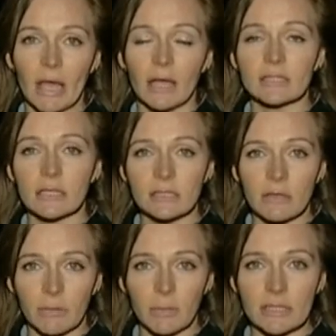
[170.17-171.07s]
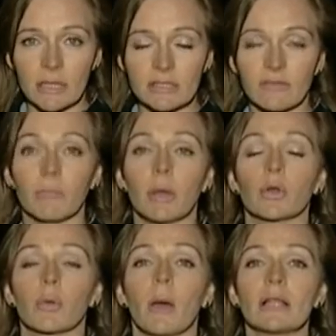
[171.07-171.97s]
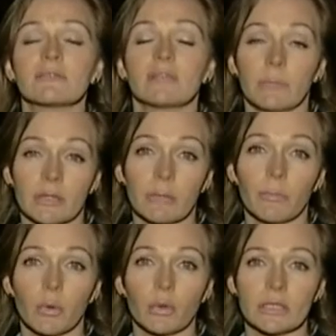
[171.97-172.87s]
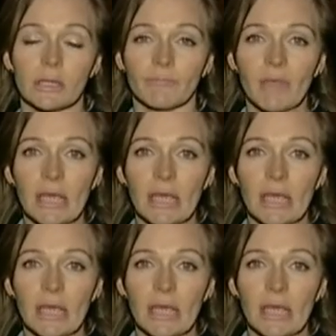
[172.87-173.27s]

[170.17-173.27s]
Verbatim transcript: Кстати, за время следствия майор Мальцев заметно похудел.